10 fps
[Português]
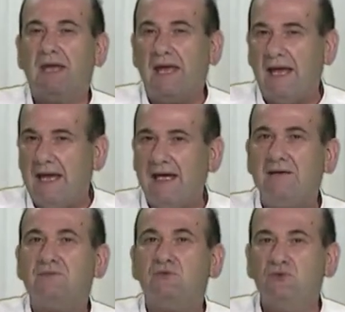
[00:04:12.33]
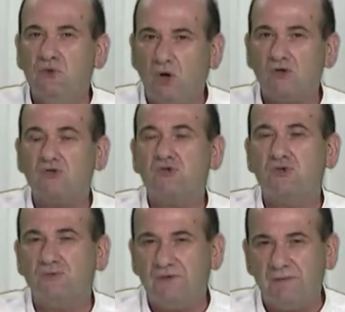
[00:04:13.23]
é o nosso
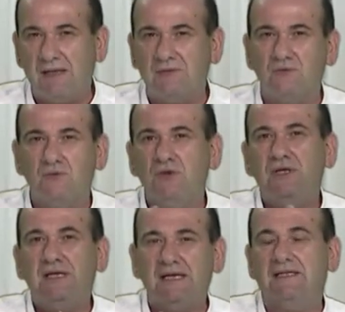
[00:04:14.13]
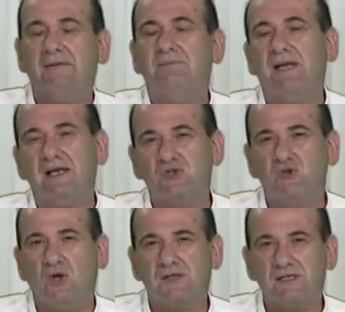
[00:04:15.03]
sofrimento e também as
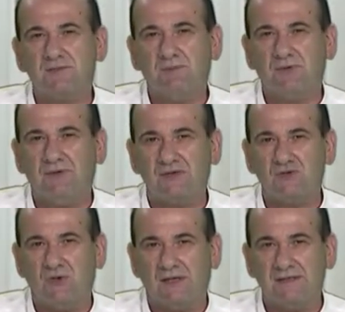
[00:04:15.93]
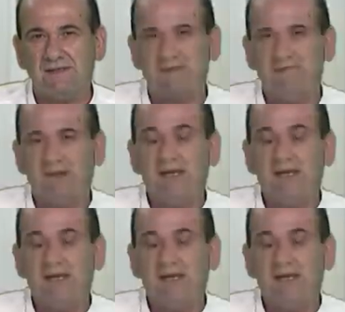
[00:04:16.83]
nossas provações.